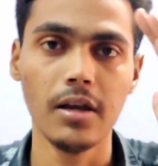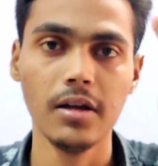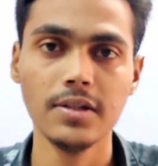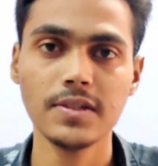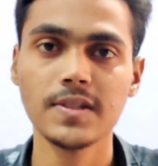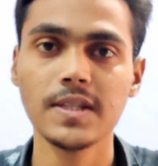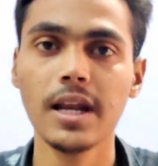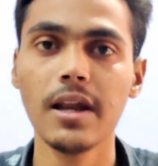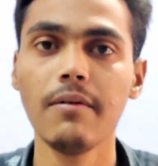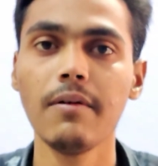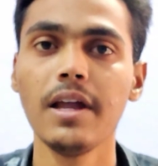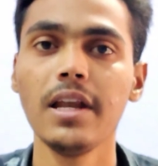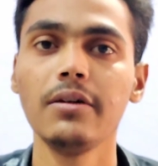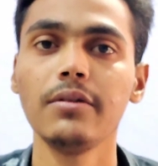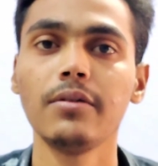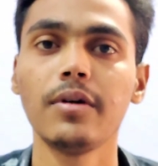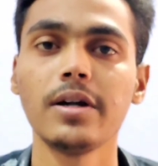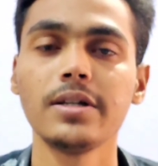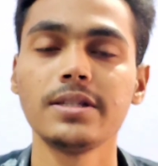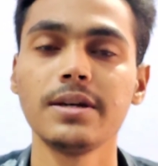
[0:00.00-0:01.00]
अस्सलाम
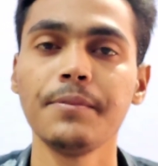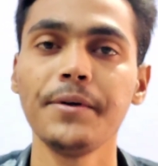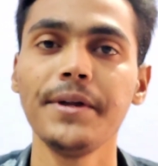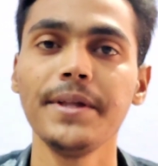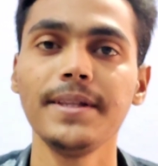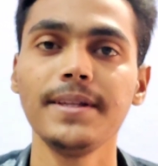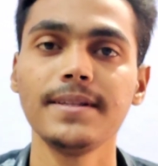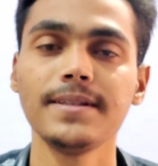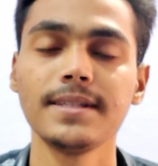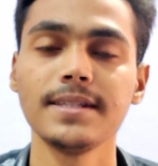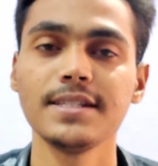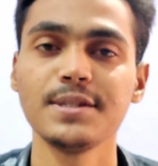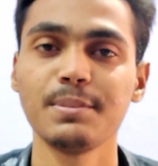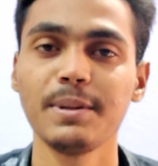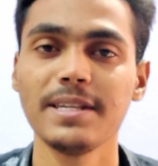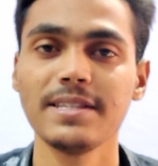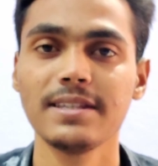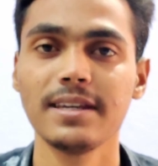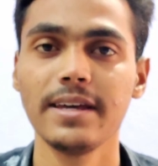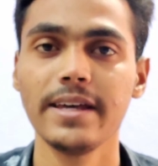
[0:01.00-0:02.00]
वालेकुम व्हाट्सएप दिस इज
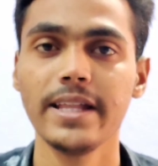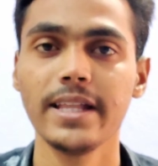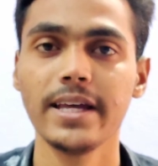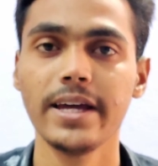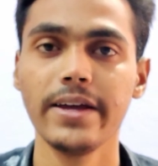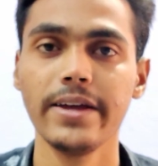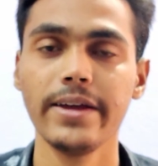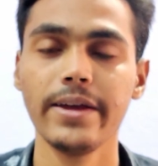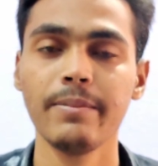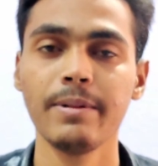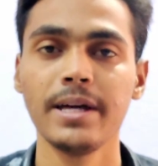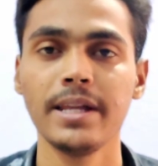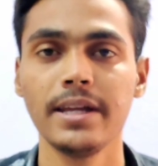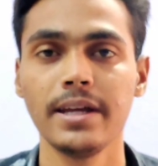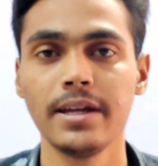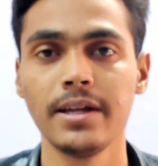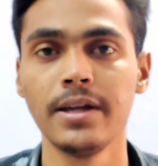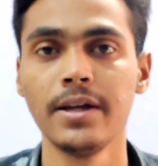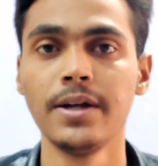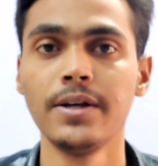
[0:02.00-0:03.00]
स्पेसिफिक द गेमर
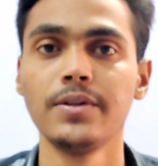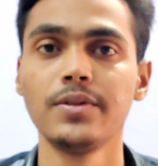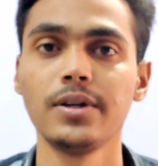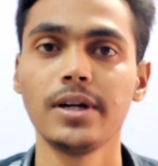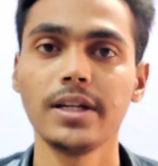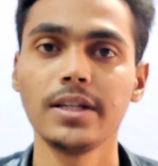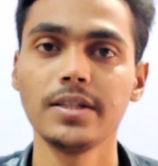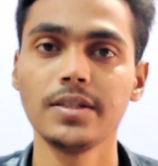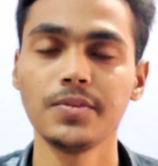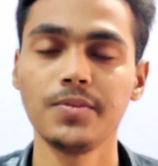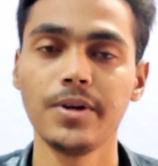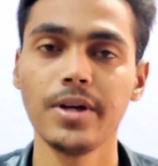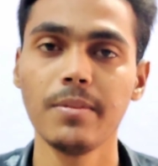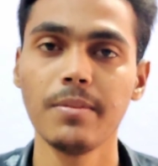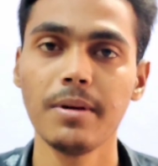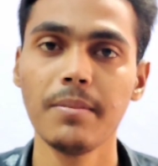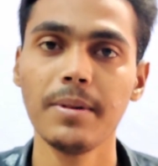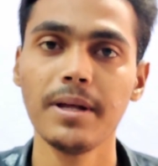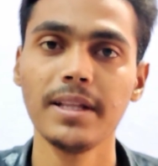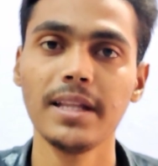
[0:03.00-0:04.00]
ईयर सो गाइस इस वीडियो
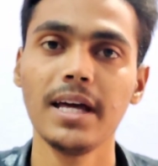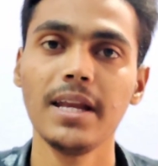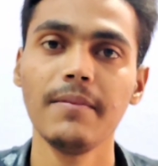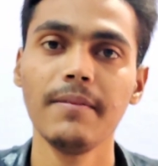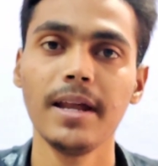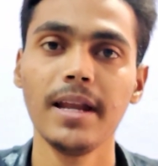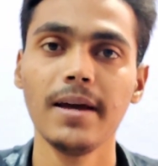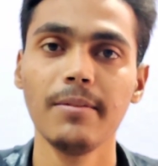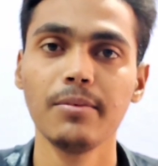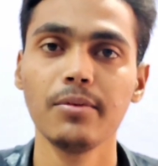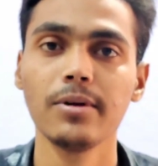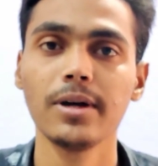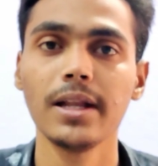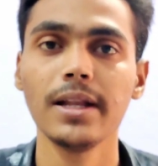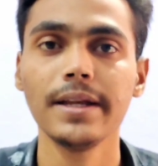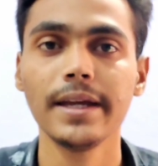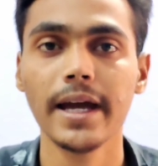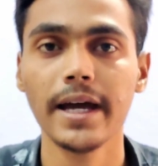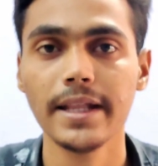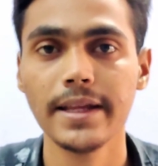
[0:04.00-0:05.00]
में बताने वाले आपको कल
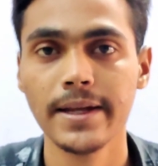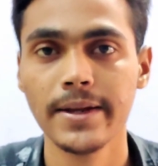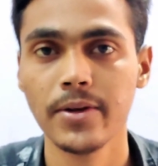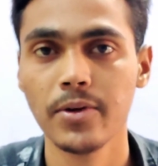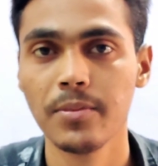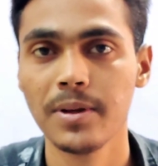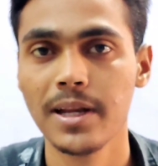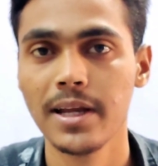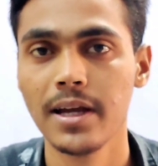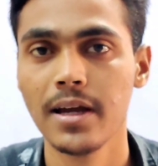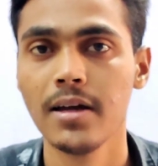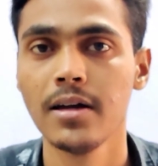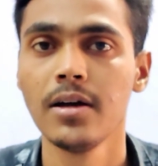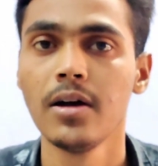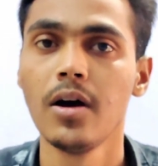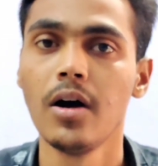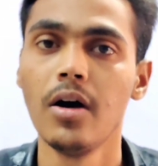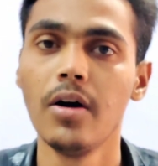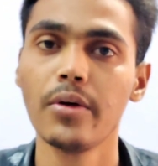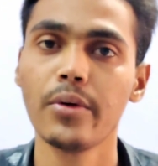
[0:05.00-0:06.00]
क्या देखने को मिलेगा
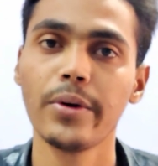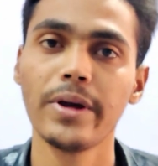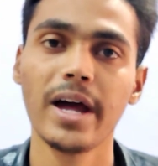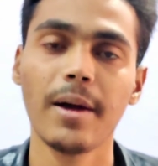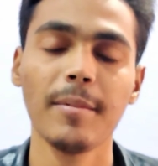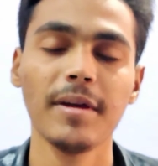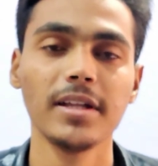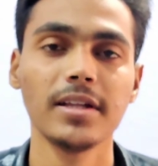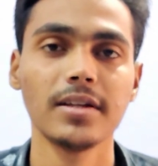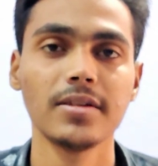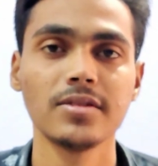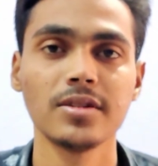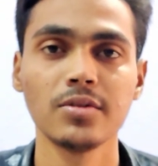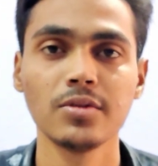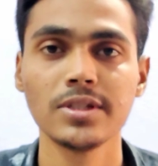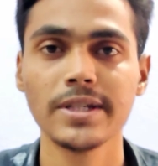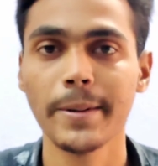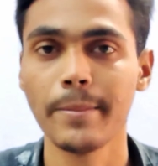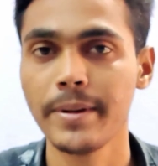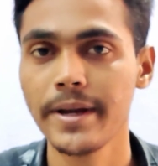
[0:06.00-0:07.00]
और कोनामी की तरफ से
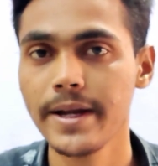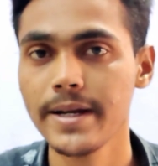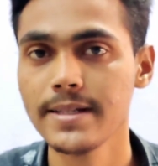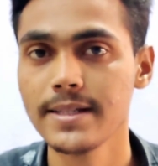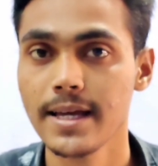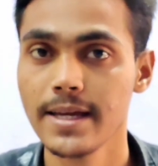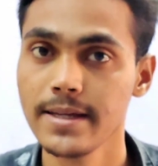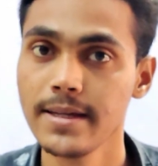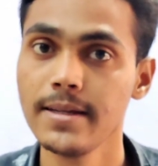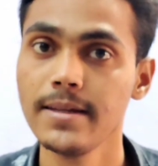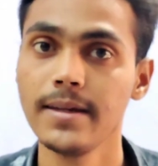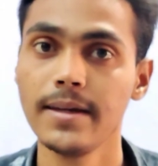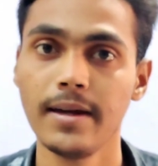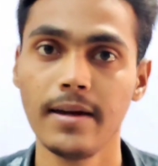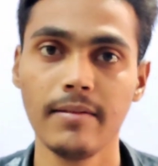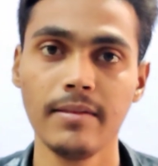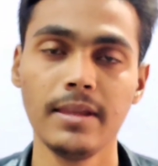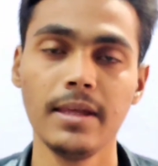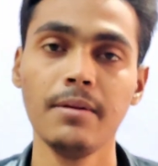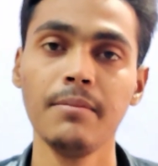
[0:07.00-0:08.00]
कुछ अपडेट्स आई है ये
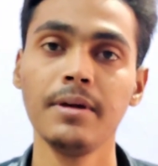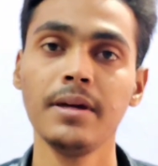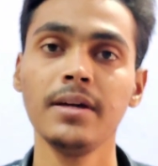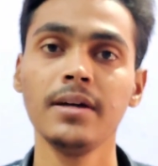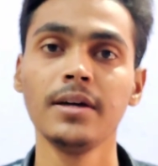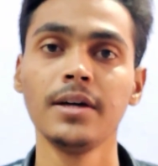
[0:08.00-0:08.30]
हफ्ते में